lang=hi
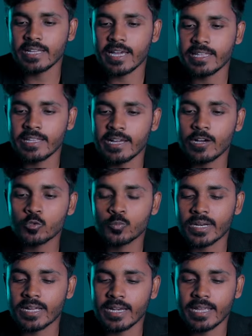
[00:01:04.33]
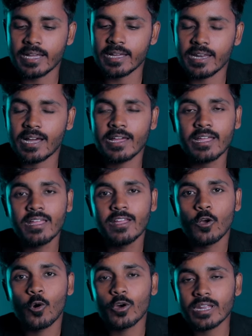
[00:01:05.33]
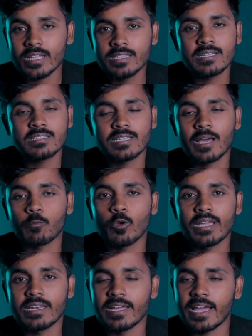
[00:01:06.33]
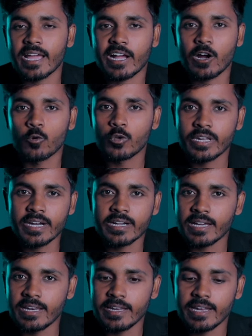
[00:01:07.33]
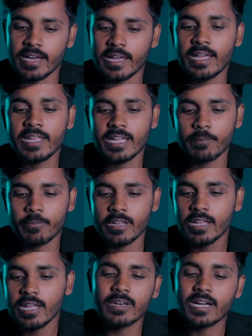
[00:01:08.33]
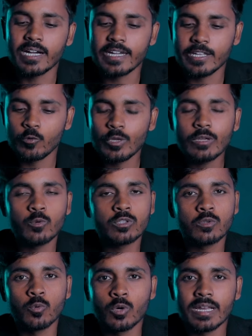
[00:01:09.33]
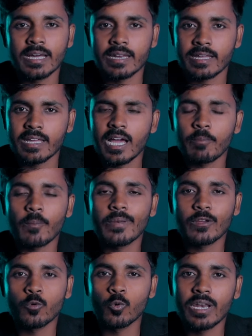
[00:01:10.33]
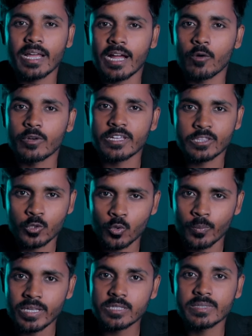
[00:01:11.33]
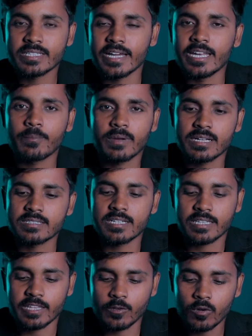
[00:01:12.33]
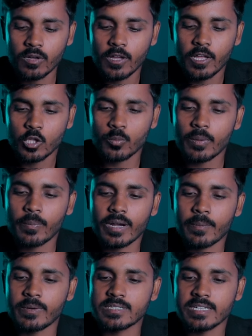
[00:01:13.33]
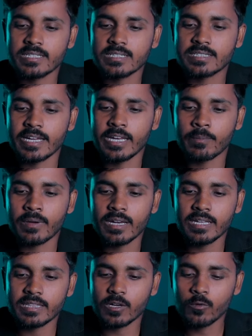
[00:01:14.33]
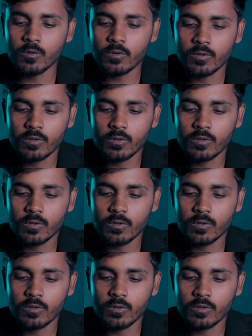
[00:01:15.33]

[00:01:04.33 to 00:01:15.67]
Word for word: दिखाई देगा उस पर क्लिक करना है और इधर से आपको एक नया अकाउंट क्रिएट कर लेना है या फिर कंटिन्यू विद गूगल करके आप अपने गूगल अकाउंट के थ्रू भी इसमें साइन अप कर सकते हो तो मैं फटाफट से इधर साइन अप कर लेता हूँ